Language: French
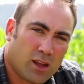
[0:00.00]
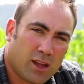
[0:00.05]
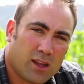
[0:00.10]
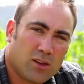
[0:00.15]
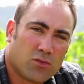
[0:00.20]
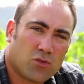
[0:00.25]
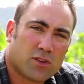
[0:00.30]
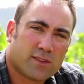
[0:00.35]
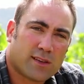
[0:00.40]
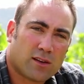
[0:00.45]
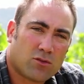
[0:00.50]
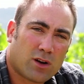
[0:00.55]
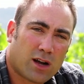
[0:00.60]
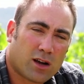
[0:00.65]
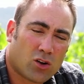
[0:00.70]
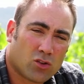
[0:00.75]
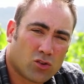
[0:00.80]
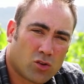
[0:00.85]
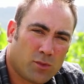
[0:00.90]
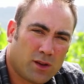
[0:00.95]
Il faut
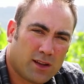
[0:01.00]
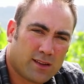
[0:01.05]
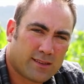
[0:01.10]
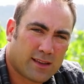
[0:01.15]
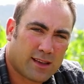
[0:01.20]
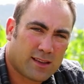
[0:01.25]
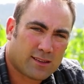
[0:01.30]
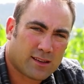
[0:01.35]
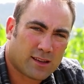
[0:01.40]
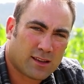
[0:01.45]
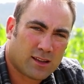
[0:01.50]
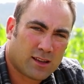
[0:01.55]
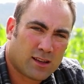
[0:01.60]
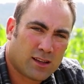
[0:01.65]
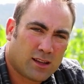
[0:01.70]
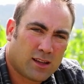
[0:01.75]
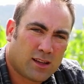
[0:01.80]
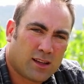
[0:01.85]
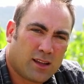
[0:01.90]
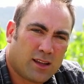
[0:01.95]
savoir qu'en 2016,
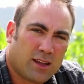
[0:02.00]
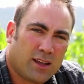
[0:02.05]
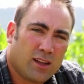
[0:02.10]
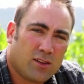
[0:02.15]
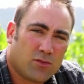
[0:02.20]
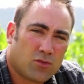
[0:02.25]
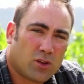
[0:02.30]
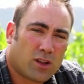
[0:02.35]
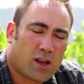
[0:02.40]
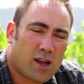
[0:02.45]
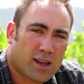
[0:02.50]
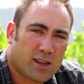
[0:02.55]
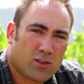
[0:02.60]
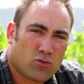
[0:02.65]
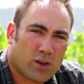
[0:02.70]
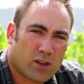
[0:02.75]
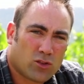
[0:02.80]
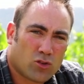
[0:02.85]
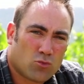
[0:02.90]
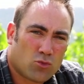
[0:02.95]
il faudra
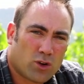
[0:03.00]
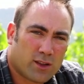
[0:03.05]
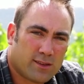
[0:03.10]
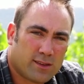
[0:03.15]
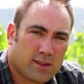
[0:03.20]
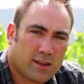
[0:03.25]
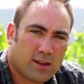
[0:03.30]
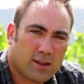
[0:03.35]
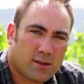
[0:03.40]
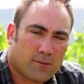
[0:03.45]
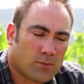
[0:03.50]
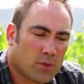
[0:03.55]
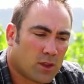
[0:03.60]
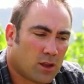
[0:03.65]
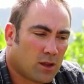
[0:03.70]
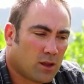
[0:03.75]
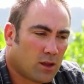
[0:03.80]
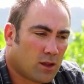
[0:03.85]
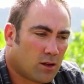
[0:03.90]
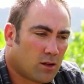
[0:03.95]
réduire de moitié
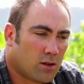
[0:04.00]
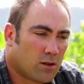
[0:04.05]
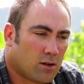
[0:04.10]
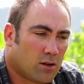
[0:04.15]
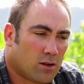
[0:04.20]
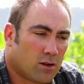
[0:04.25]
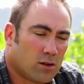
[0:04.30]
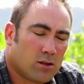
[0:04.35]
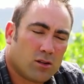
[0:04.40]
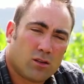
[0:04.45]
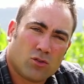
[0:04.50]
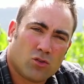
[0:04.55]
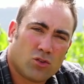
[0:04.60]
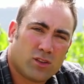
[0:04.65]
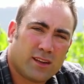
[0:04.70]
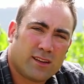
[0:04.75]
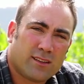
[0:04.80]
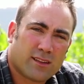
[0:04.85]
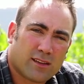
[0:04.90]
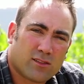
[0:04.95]
euh,
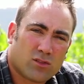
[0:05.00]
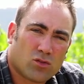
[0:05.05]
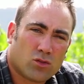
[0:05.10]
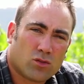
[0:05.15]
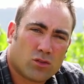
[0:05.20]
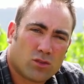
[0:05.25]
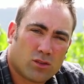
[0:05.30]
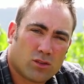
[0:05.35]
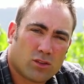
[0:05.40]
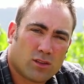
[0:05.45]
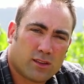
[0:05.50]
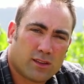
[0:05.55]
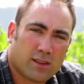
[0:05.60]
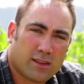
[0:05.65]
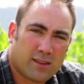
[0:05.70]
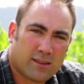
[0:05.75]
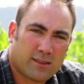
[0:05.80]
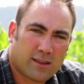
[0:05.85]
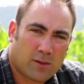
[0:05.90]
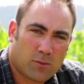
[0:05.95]
l'utilisation
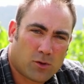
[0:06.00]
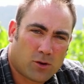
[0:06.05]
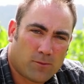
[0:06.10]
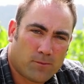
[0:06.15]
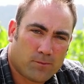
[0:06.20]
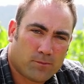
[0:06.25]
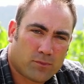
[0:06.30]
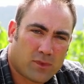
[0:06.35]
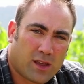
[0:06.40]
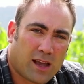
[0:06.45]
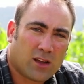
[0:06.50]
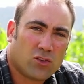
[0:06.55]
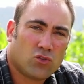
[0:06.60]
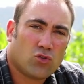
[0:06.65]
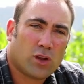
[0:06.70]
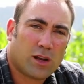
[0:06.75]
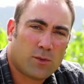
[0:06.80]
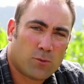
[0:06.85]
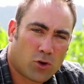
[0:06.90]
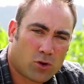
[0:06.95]
des désherbants
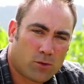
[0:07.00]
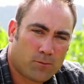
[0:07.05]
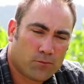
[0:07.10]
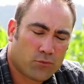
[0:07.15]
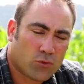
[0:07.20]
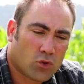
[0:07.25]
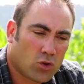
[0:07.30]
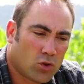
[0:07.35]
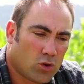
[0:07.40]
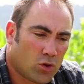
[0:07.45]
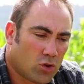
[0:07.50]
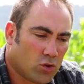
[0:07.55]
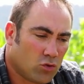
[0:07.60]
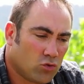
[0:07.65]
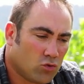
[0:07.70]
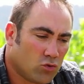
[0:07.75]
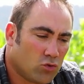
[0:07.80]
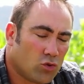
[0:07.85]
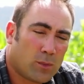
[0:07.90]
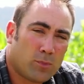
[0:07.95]
actuellement,
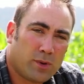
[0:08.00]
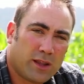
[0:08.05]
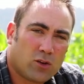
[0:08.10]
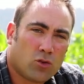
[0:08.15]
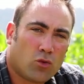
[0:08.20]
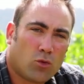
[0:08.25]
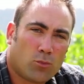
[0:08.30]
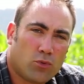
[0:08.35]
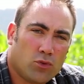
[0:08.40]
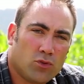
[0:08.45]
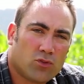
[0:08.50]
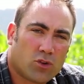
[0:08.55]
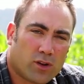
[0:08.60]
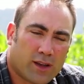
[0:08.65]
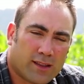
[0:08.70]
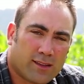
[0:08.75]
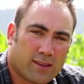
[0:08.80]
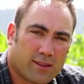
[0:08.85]
nous n'appliquons plus aucun